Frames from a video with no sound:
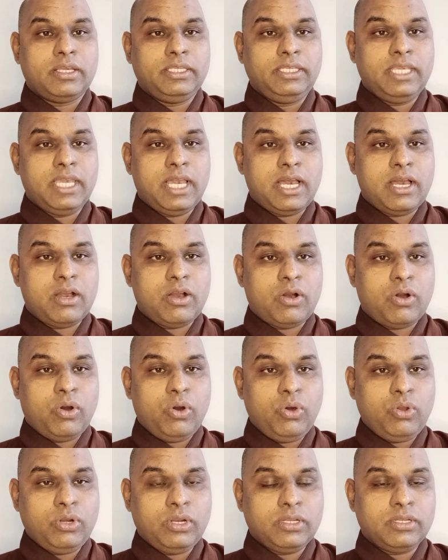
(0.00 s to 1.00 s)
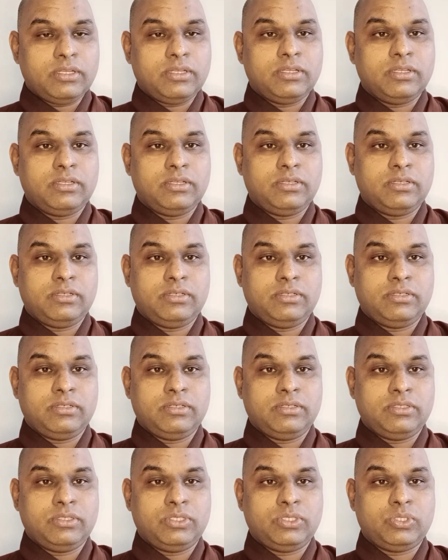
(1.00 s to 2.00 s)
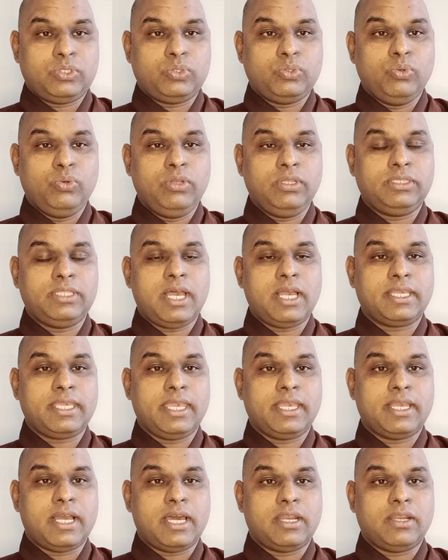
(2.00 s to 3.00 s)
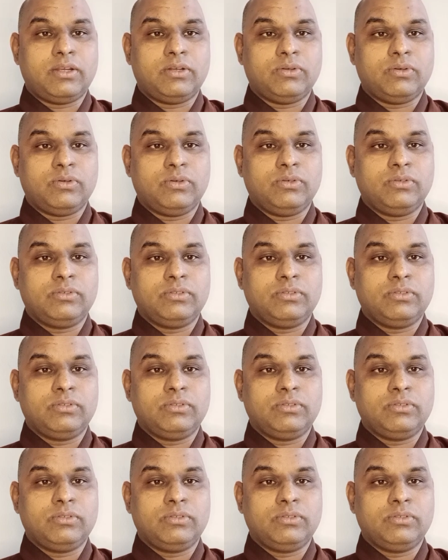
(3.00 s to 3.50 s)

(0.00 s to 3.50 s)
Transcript: या और स्थूलता के कारण हो